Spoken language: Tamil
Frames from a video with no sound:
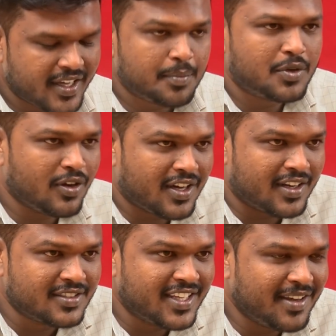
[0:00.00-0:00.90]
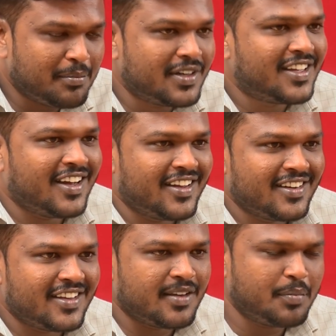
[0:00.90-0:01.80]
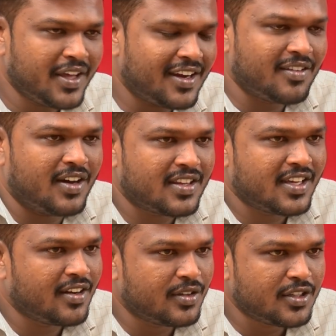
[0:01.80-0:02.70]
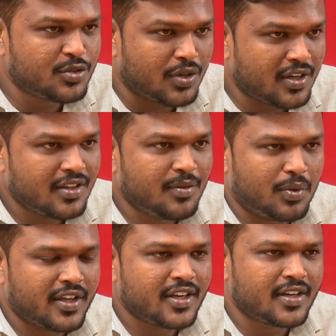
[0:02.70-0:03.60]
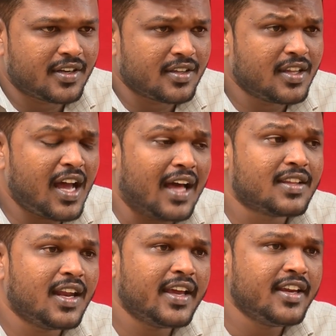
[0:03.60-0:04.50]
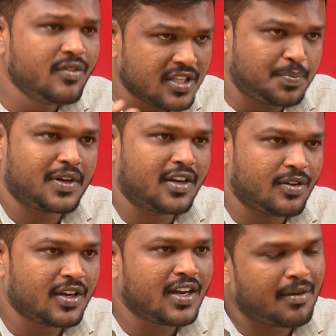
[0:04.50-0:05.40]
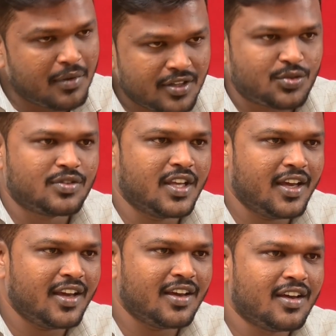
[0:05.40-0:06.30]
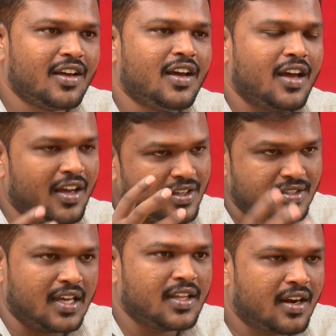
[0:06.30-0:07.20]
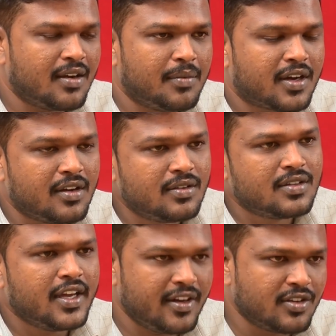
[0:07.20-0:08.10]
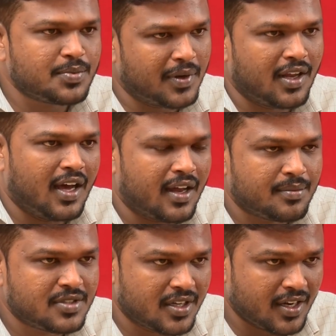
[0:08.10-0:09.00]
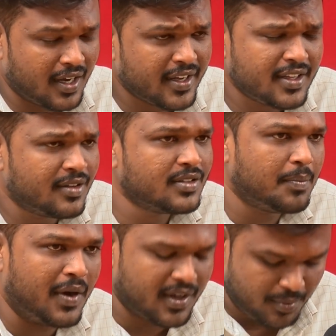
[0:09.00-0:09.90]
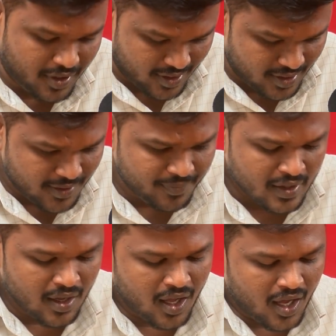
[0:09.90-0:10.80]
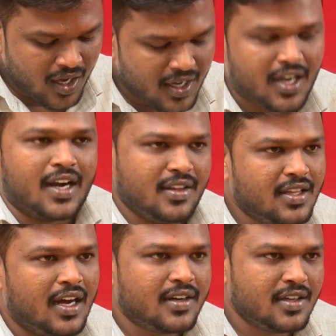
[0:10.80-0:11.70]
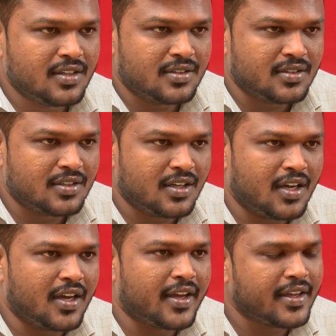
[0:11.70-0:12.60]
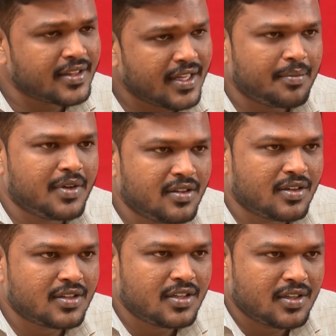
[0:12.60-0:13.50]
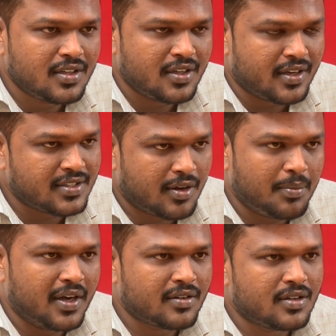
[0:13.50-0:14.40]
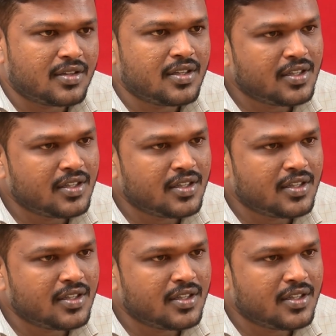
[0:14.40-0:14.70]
கிரிப்டோ கரன்சி பிட்காயின் இப்படியான வார்த்தைகள் வந்து தொடர்ந்து புழங்கிட்டு இருக்குது அதில் இன்வெஸ்ட் பண்ணுறவங்க நம்மளை சுற்றியே சாதாரண மக்களும் வந்து இன்வெஸ்ட் பண்ண ஆரம்பிச்சிருக்கிறாங்க இதை வந்து பார்க்க முடியுது கடந்த ஆண்டு இதன் மீது வந்து ரிசர்வ் பேங்க் வந்து